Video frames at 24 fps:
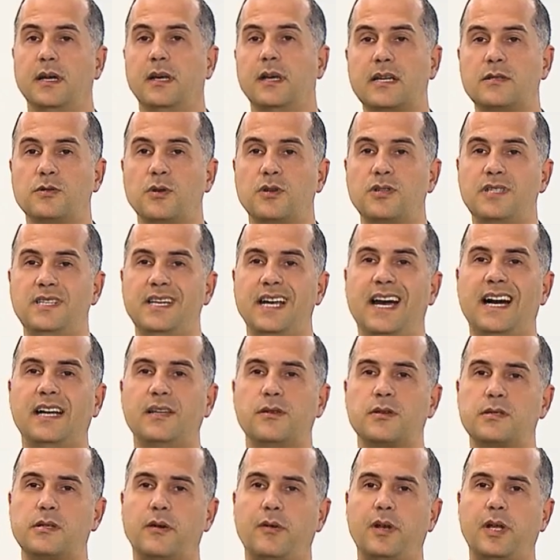
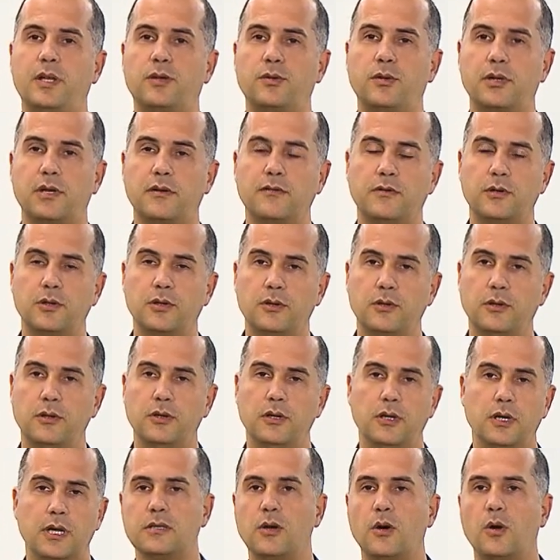associados ao eleitor que votou,
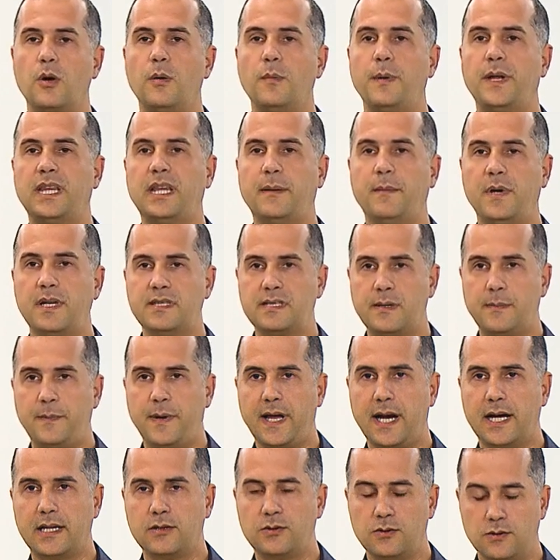são completamente completamente
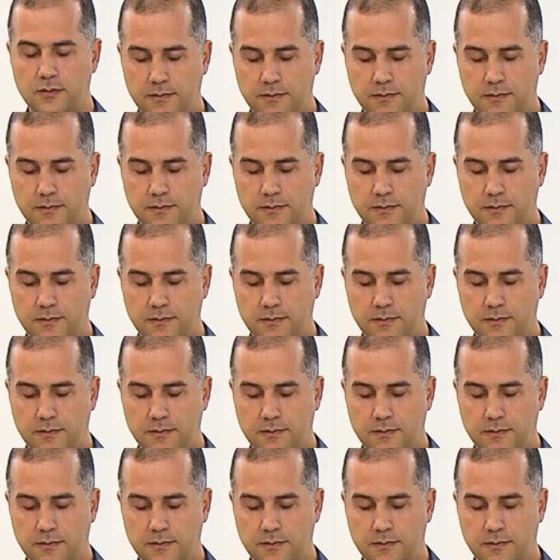separados.